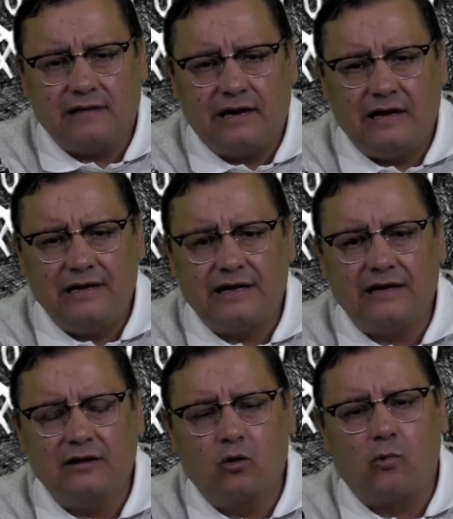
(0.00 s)

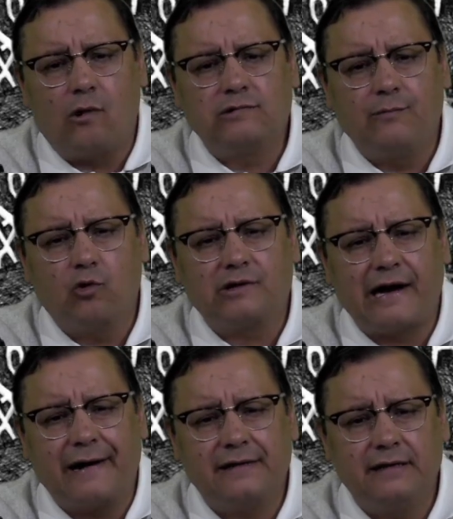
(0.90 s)
ingeniero Cuauhtémoc
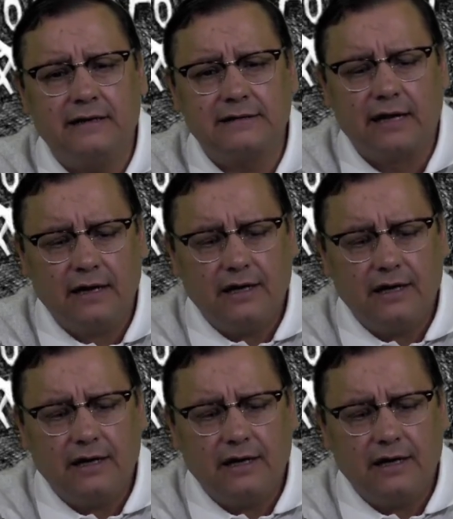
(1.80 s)
Cárdenas